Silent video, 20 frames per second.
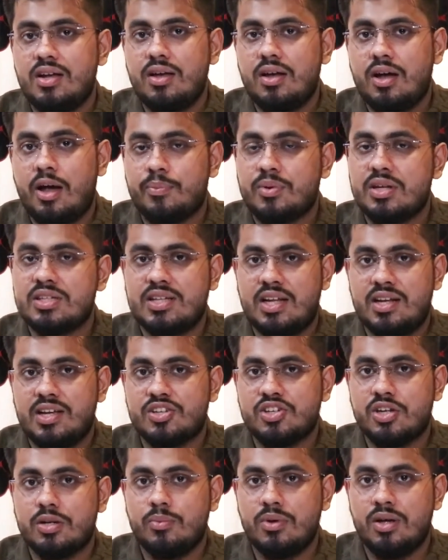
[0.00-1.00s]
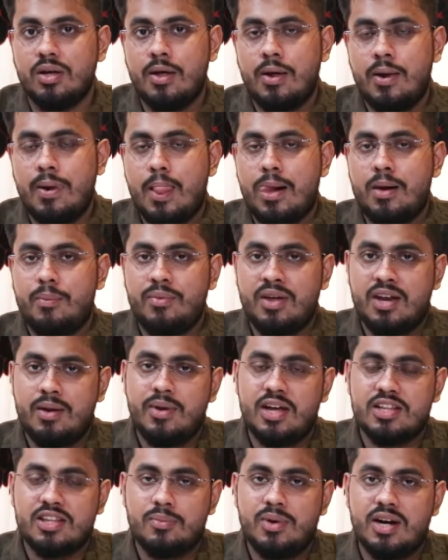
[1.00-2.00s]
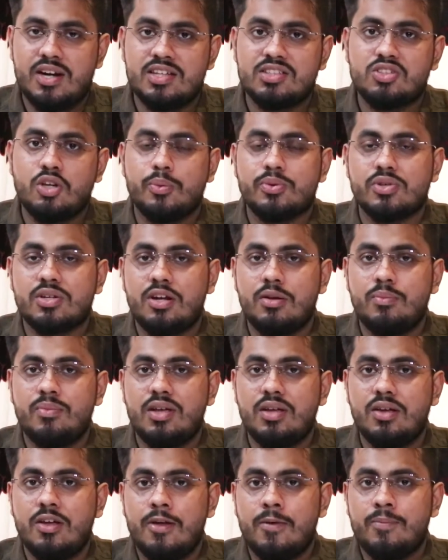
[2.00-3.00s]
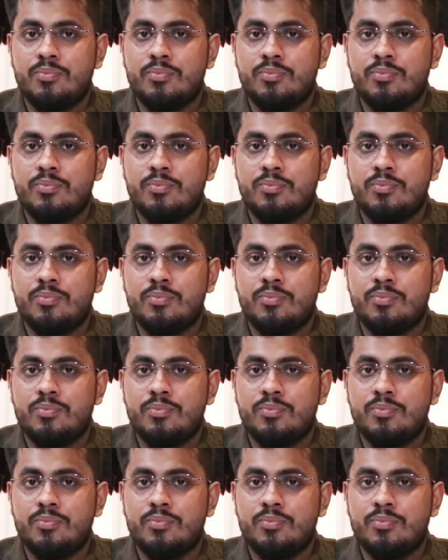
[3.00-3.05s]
है आपके सिलेक्शन में मेरे मैथमेटिक्स ऑप्शनल में